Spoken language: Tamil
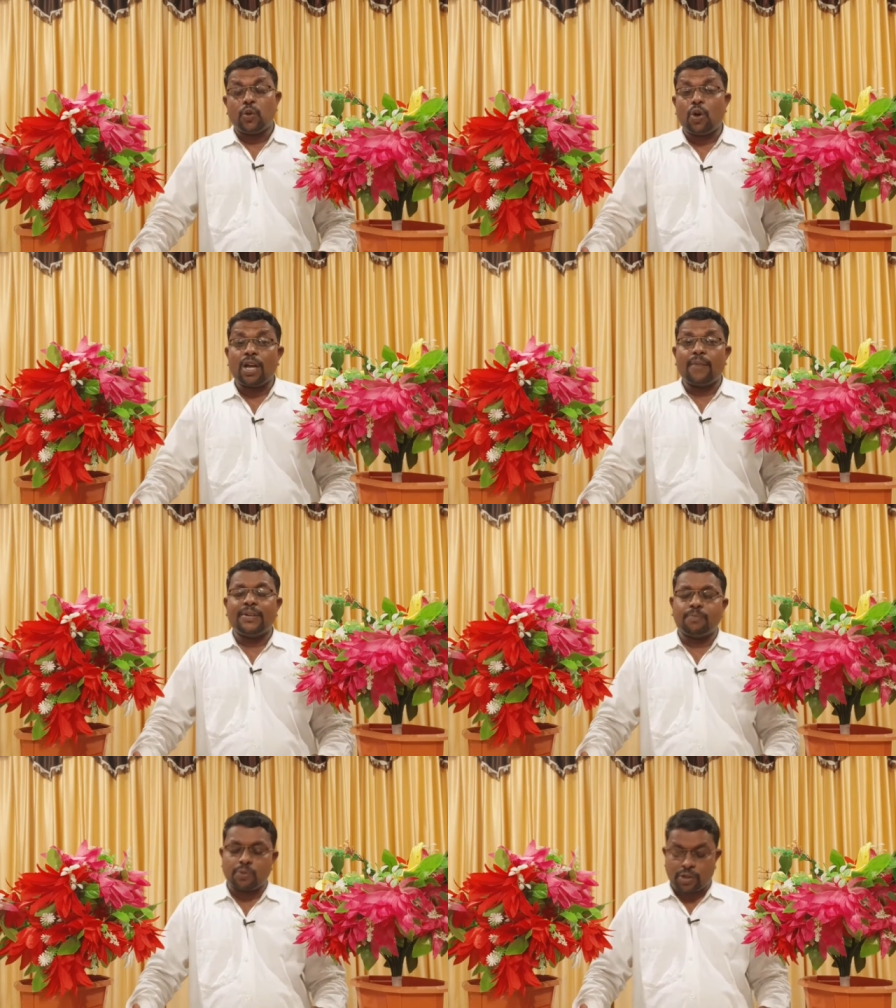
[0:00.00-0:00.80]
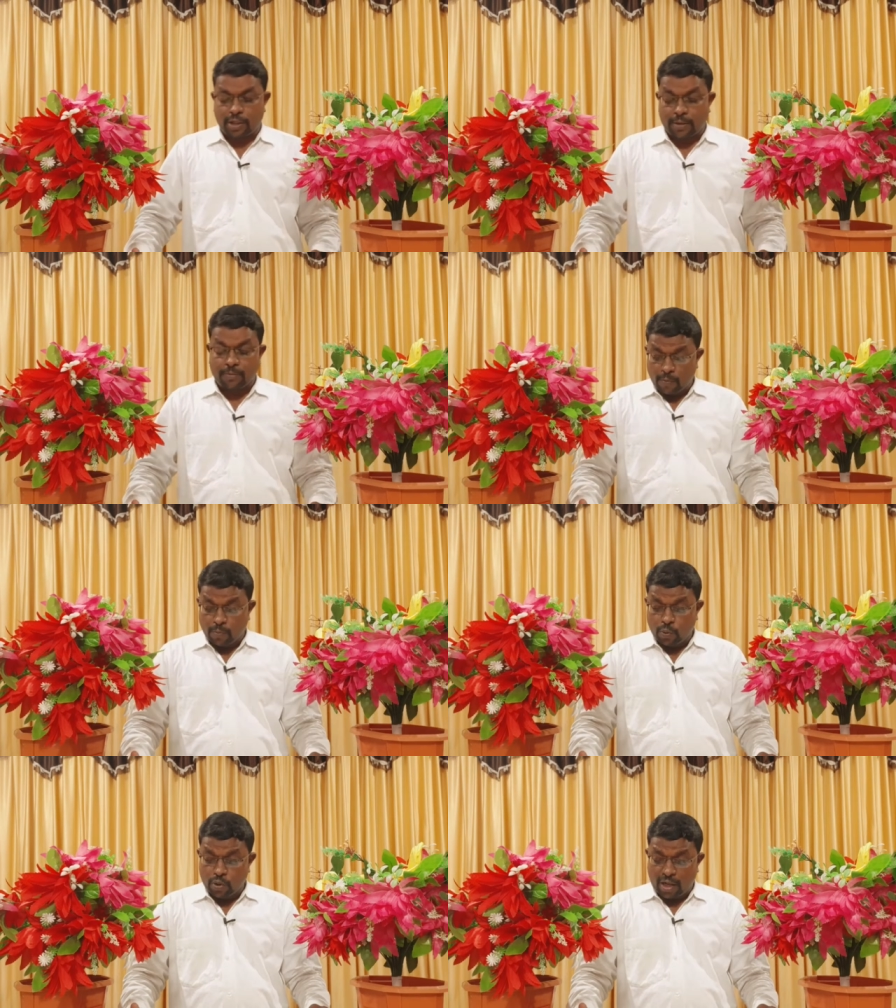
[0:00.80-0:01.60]
யோனாவின் புஸ்தகம்
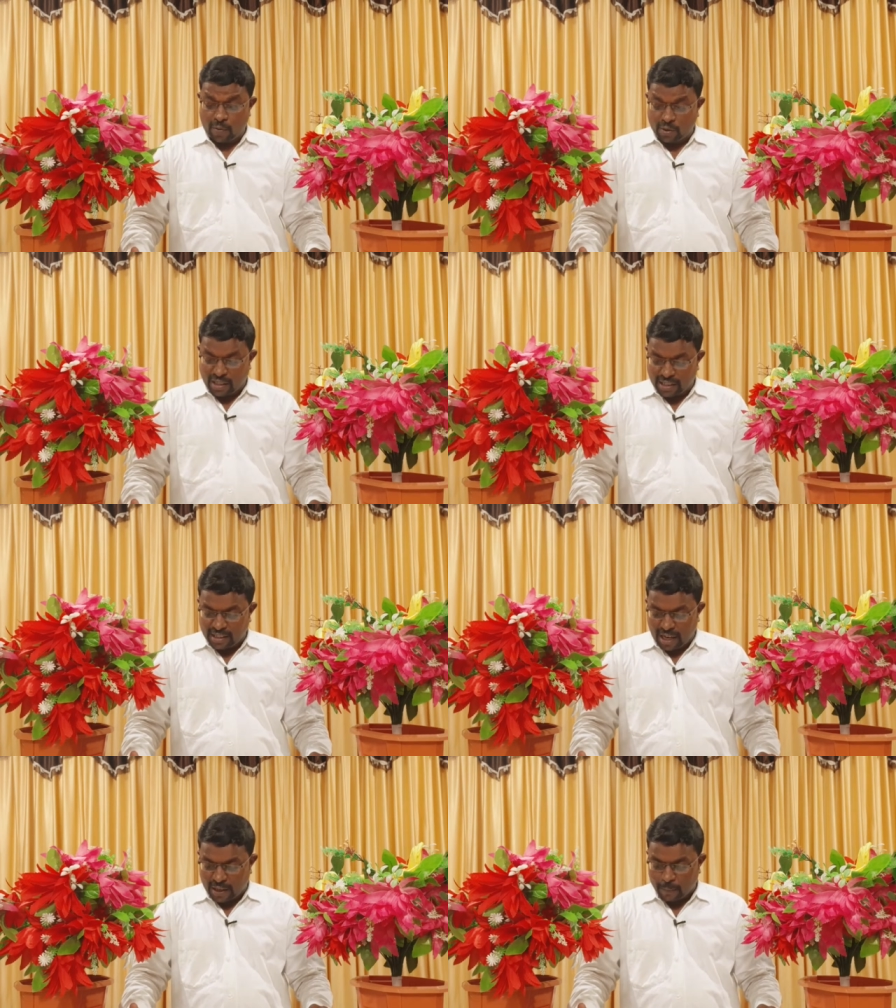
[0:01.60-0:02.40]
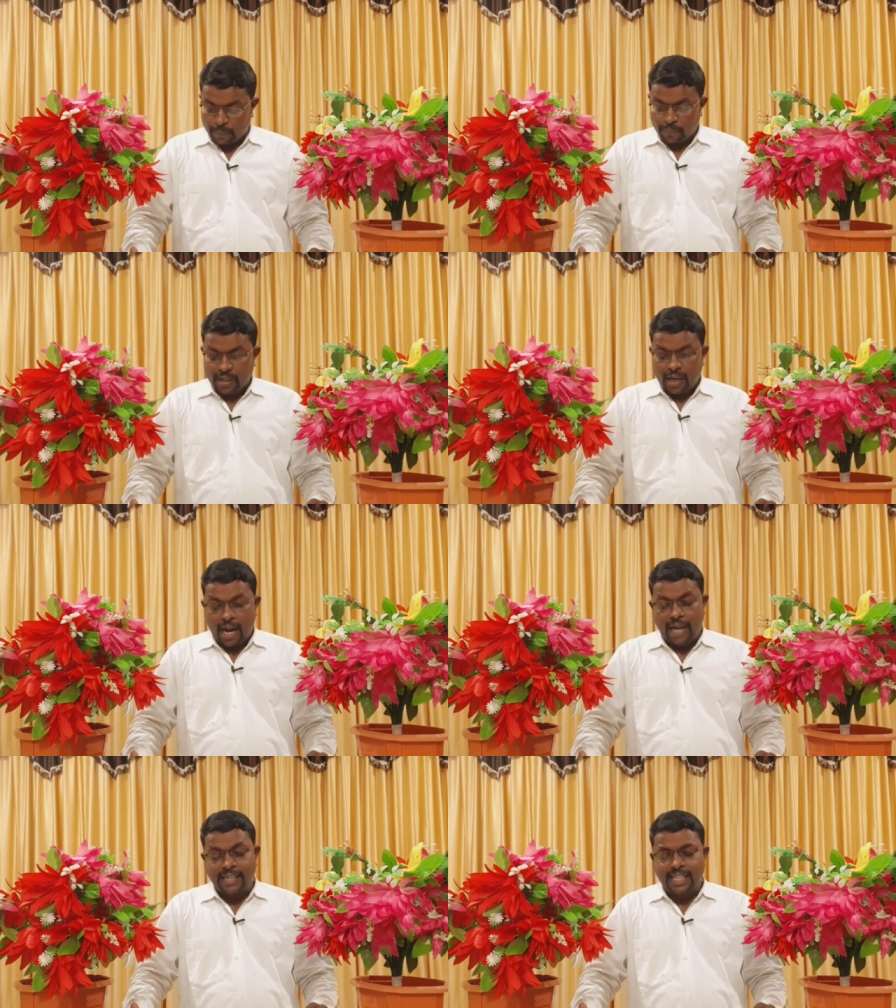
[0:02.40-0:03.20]
மூன்றாவது அதிகாரம்
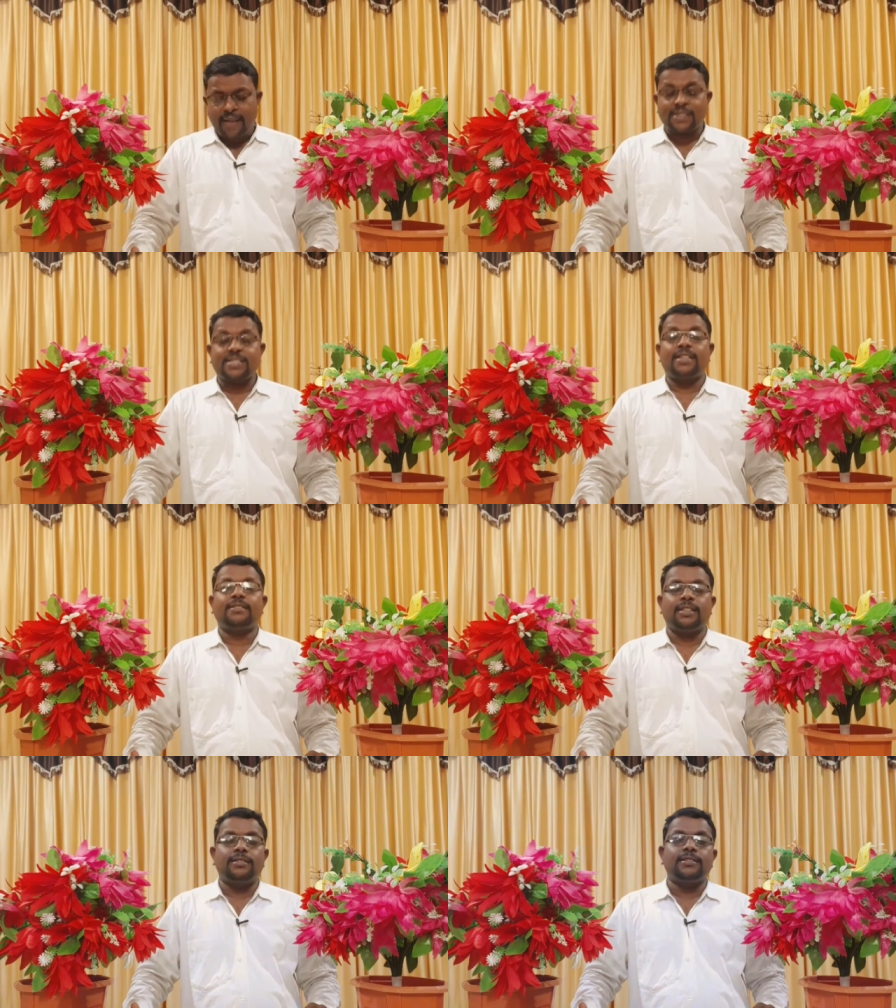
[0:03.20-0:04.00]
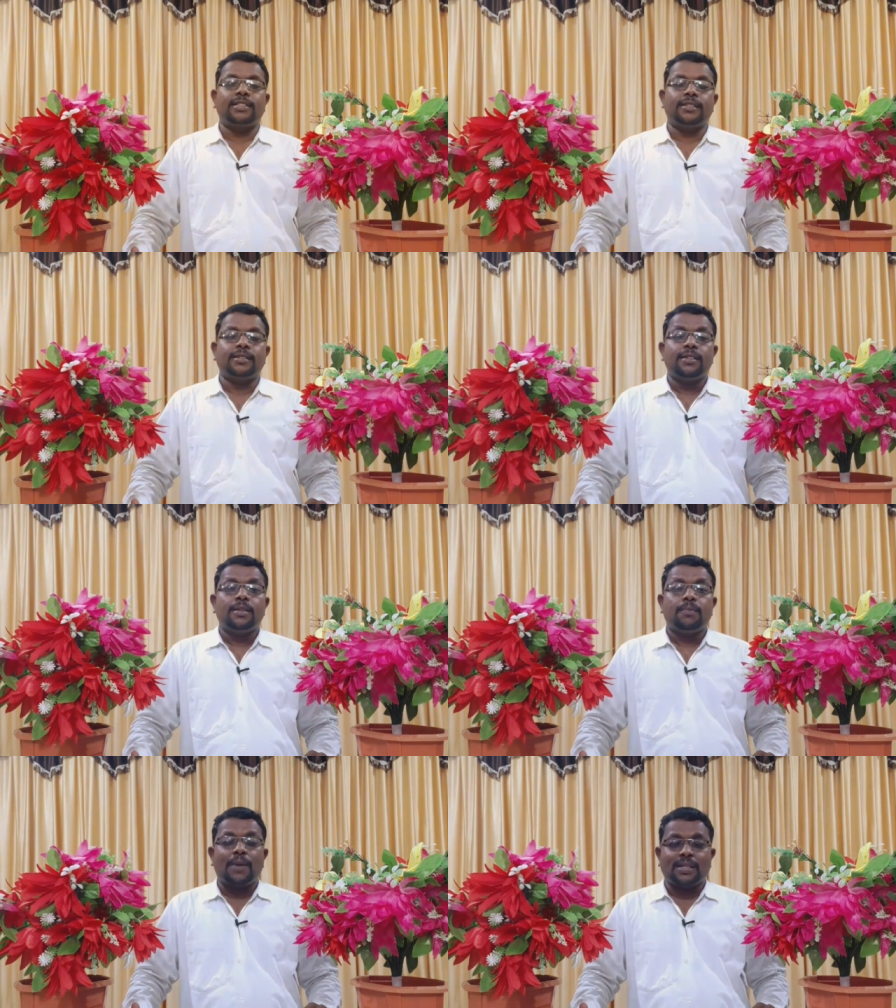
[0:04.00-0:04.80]
ஐந்தாம் வசனத்திலிருந்து
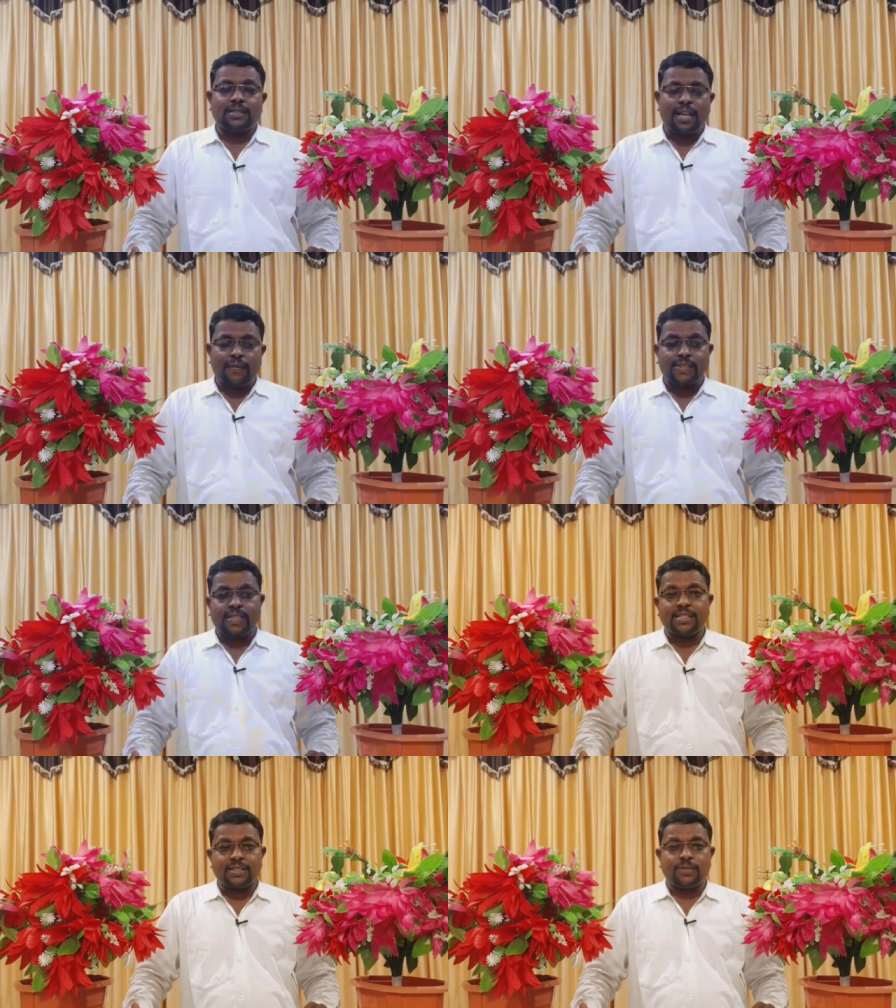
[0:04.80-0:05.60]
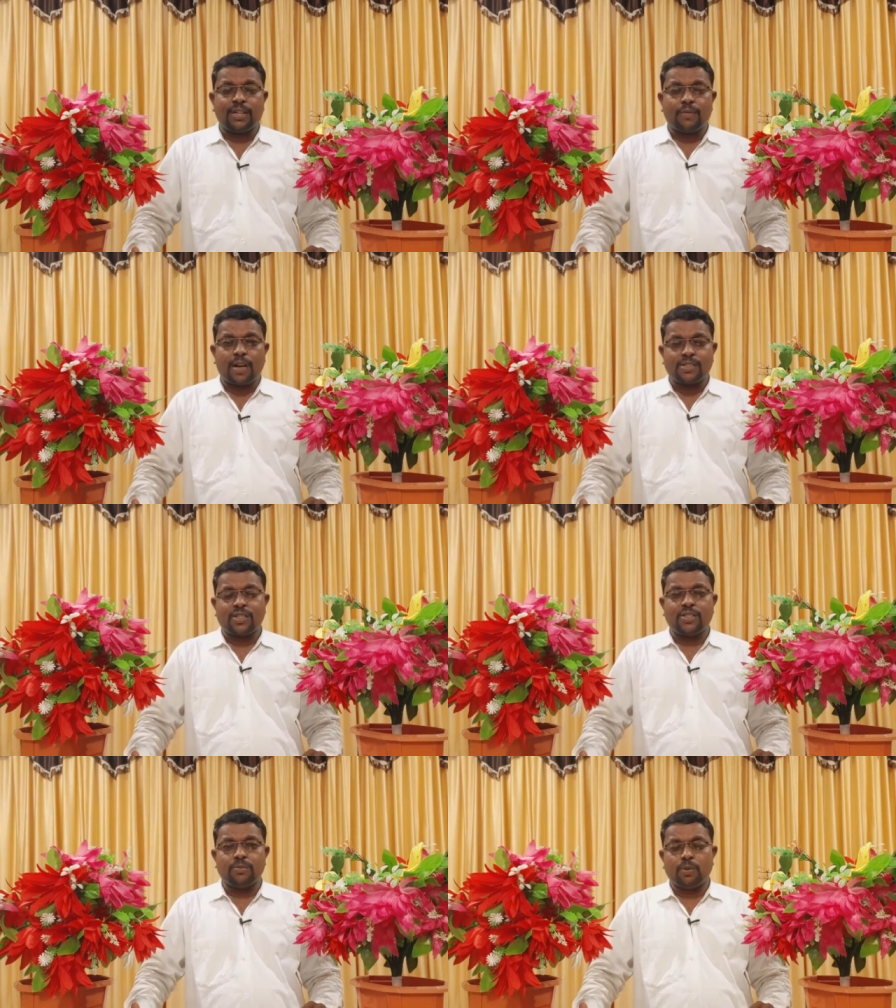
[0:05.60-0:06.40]
பத்தாம் வசனத்து வரை
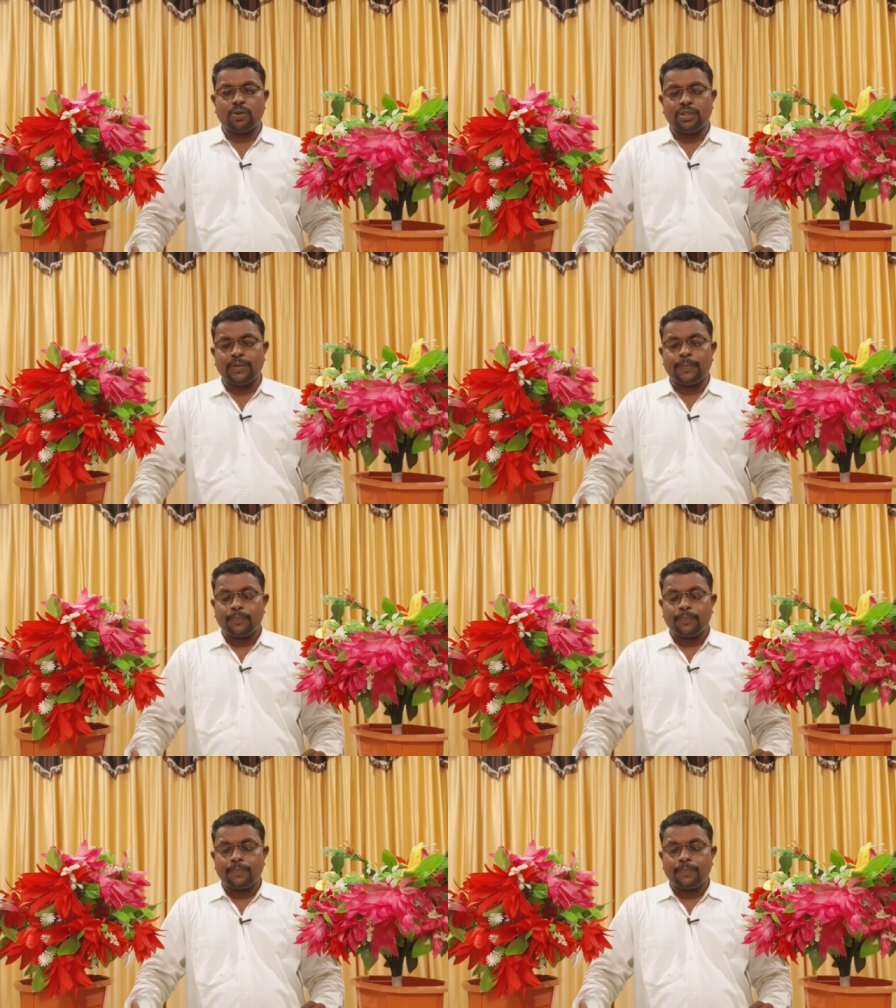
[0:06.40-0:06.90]
வாசிக்கும்போது